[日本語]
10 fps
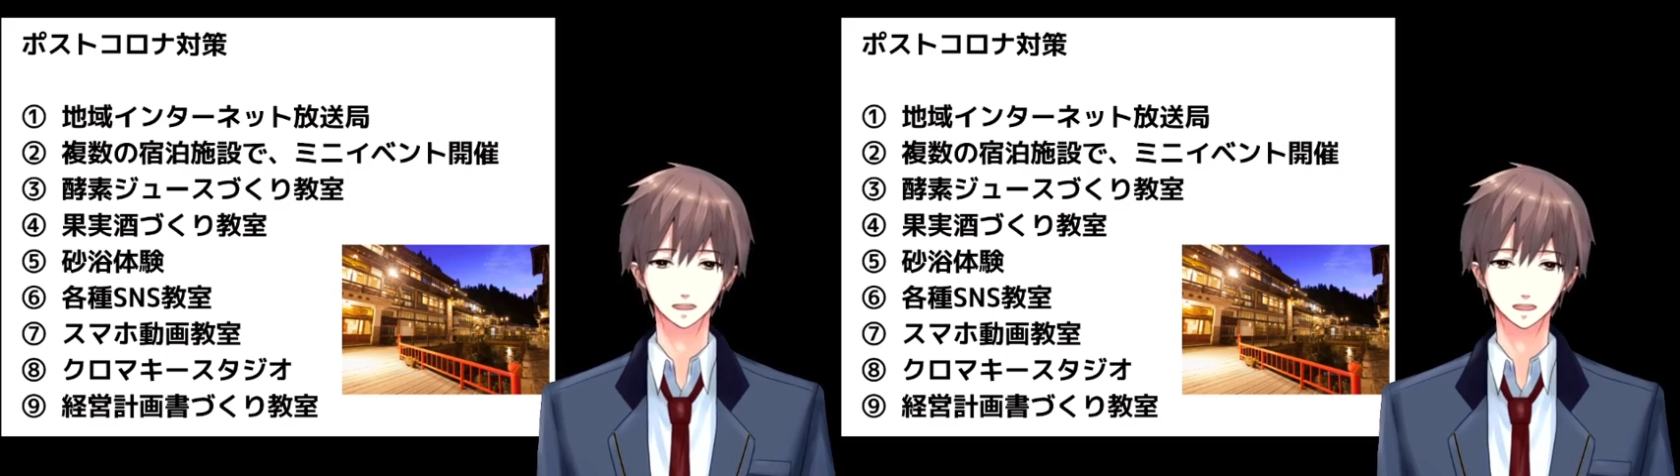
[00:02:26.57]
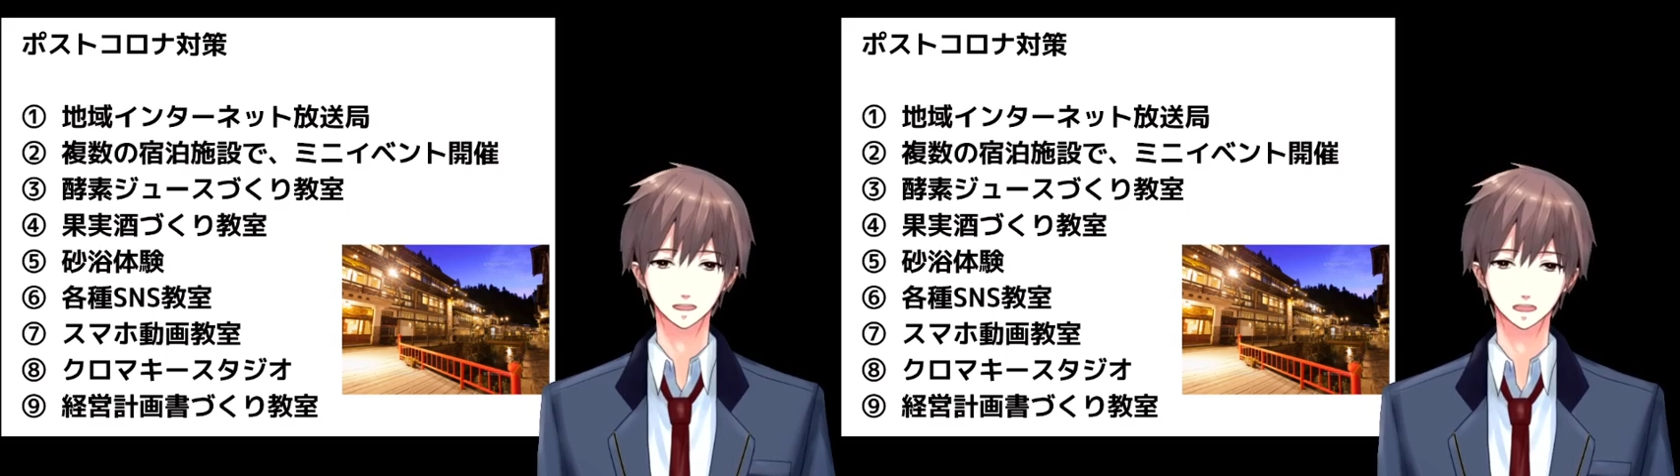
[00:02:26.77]
類
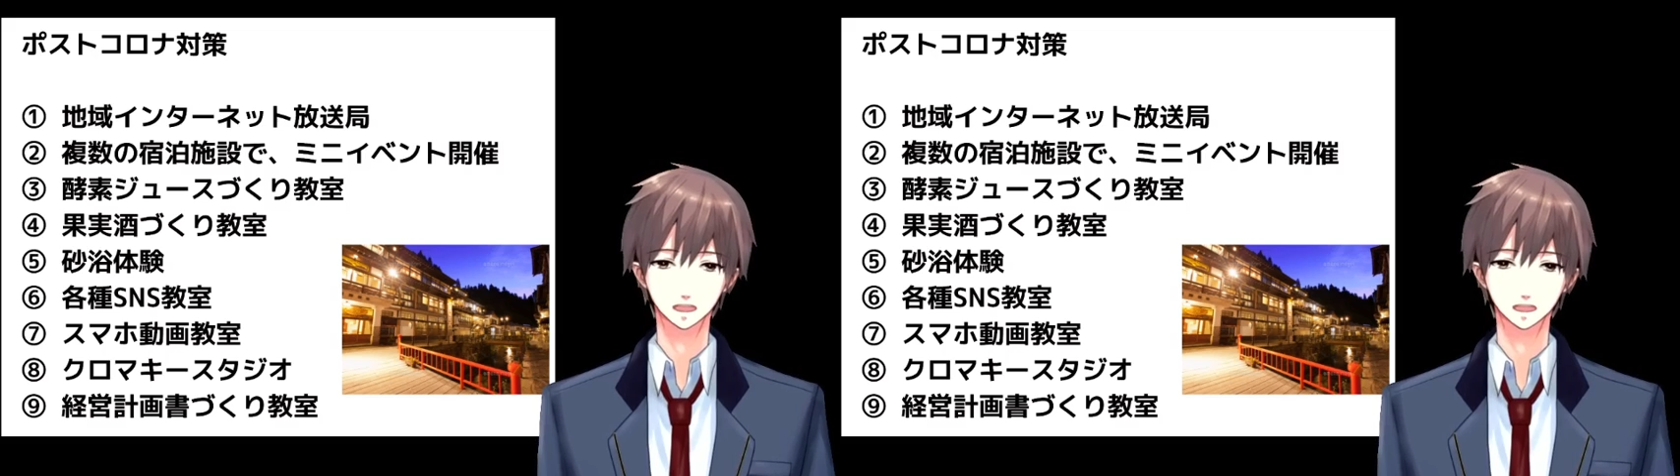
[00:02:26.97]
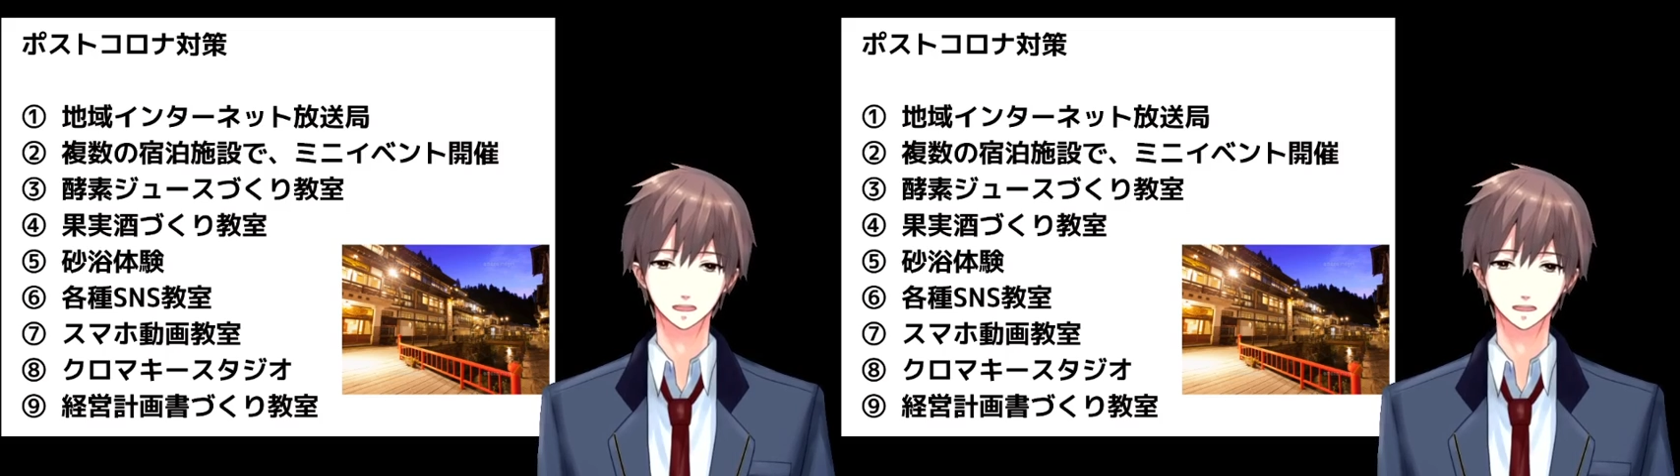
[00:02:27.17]
ぐらい
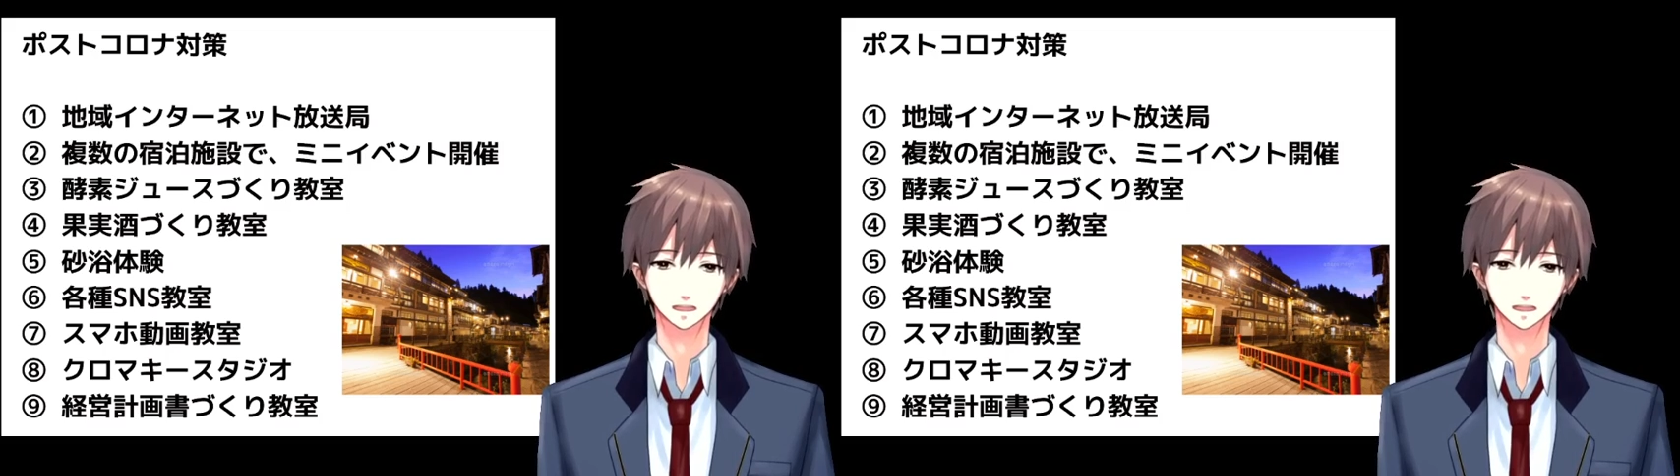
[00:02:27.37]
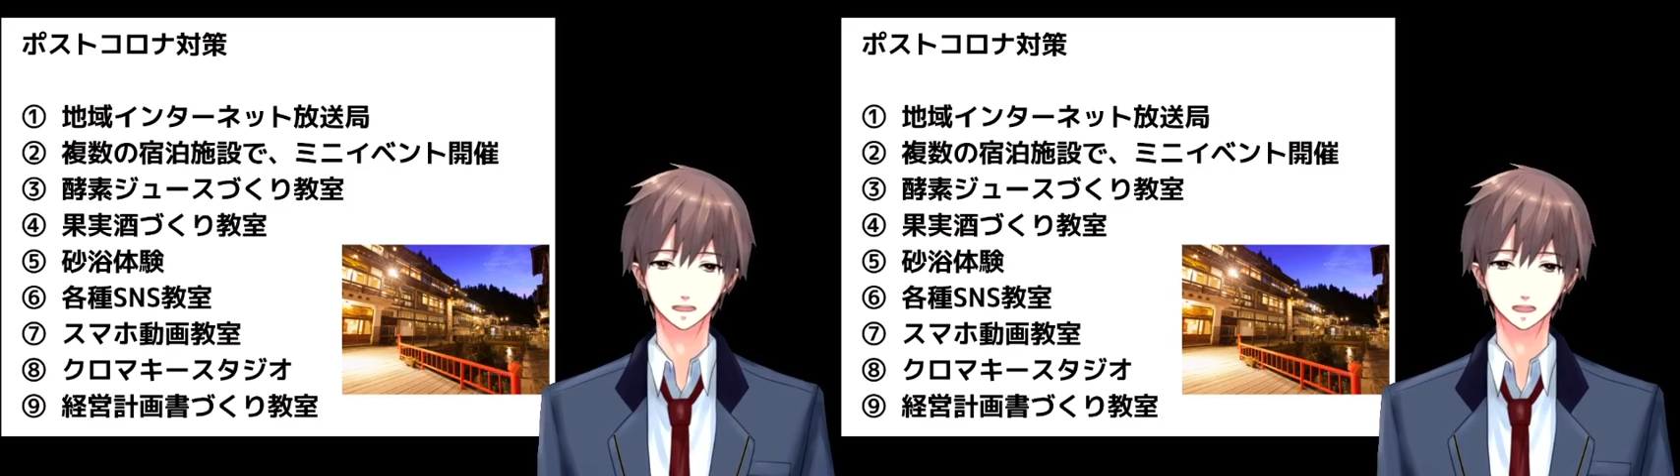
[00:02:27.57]
の
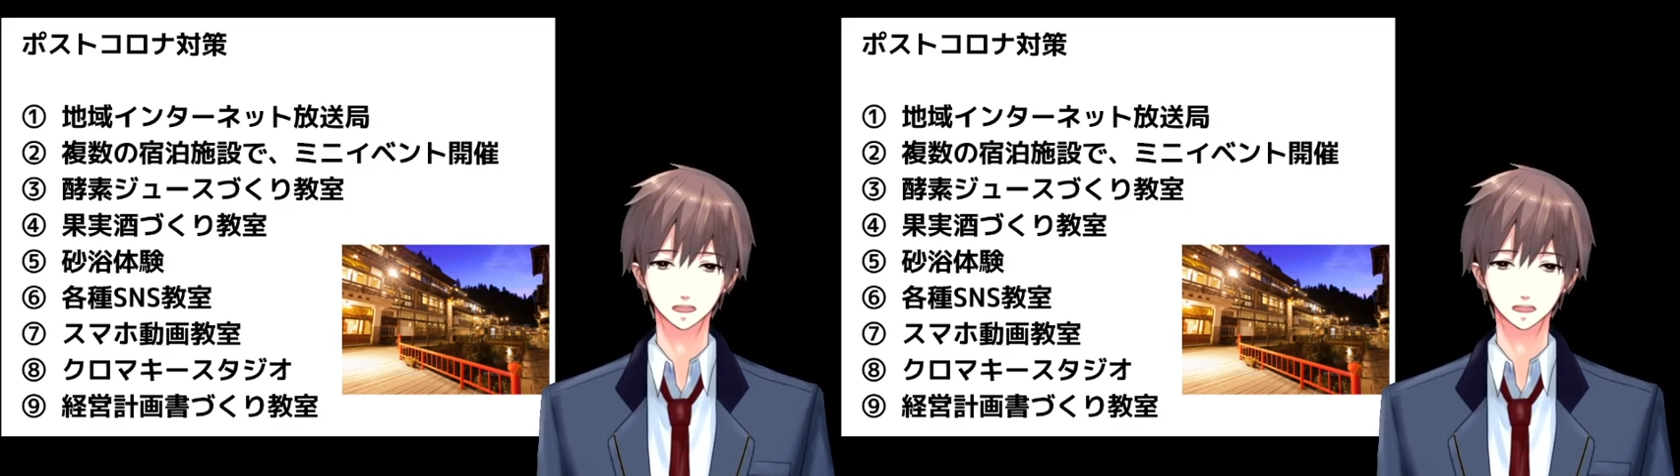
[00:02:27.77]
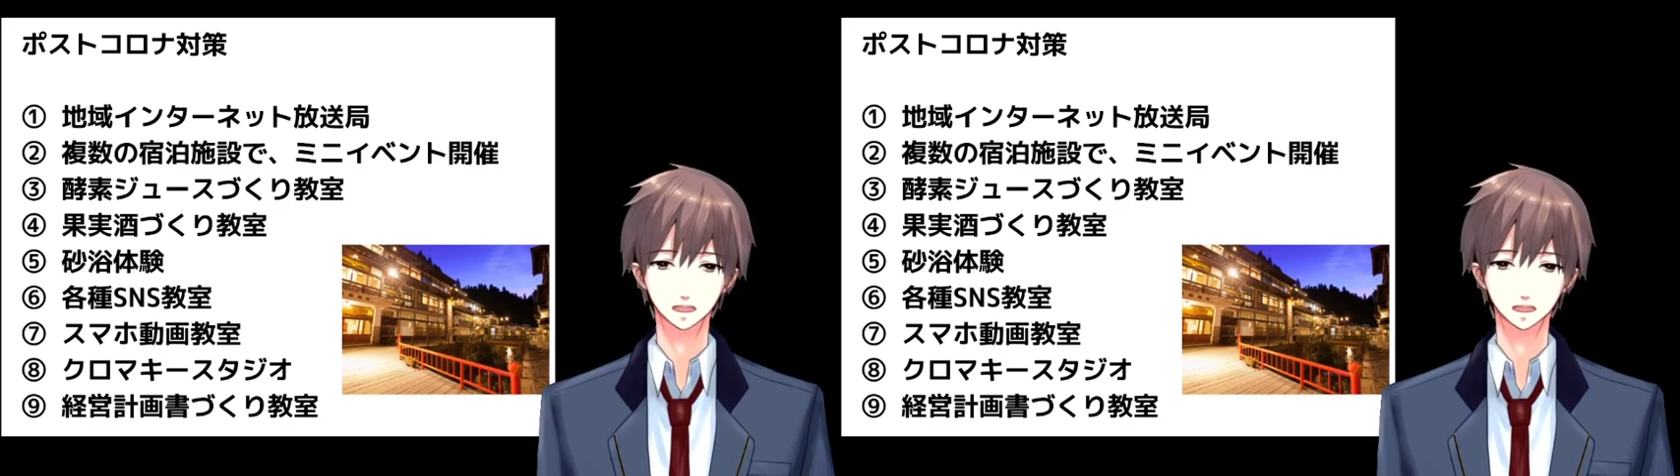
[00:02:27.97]
無農
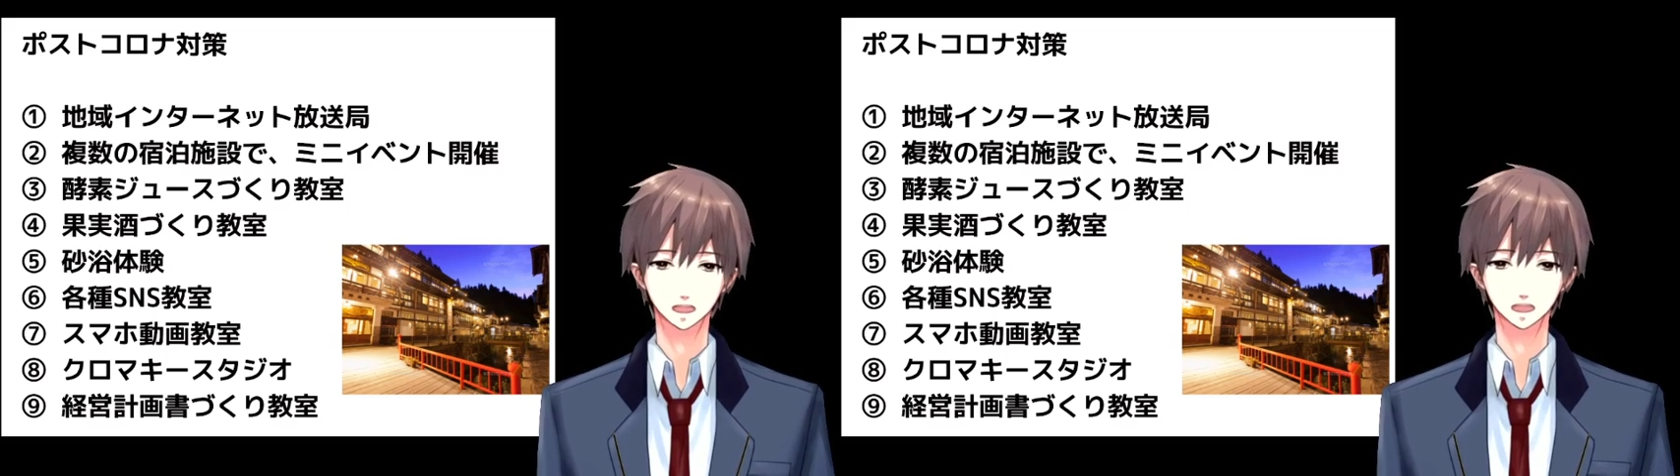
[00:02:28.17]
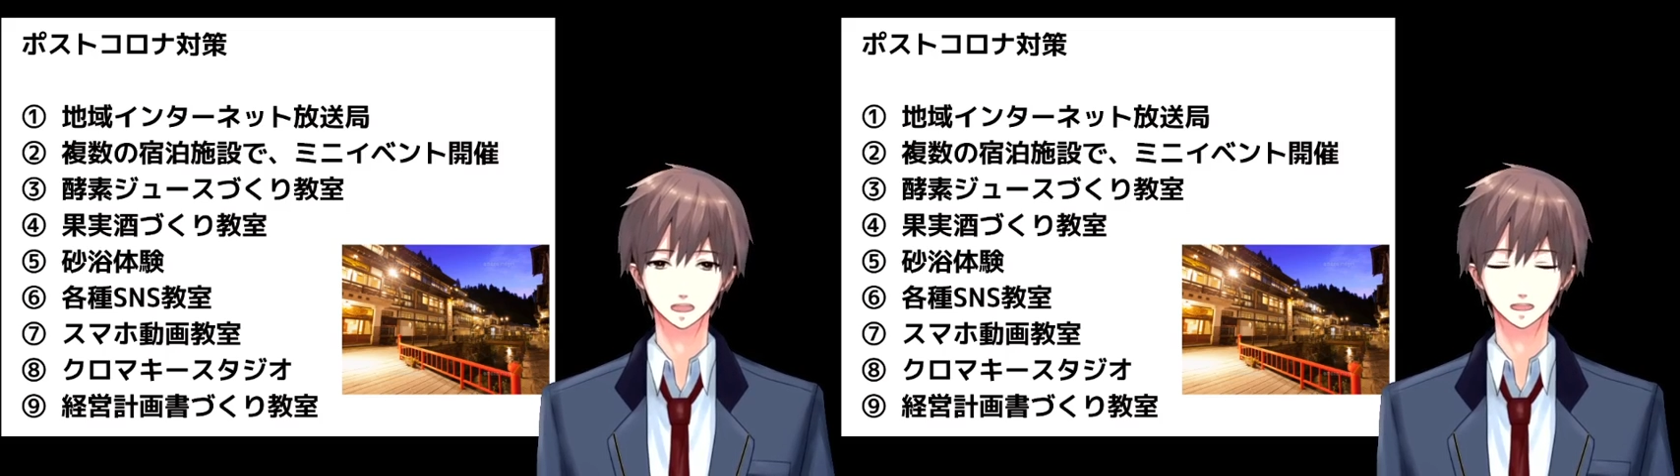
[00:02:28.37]
薬の、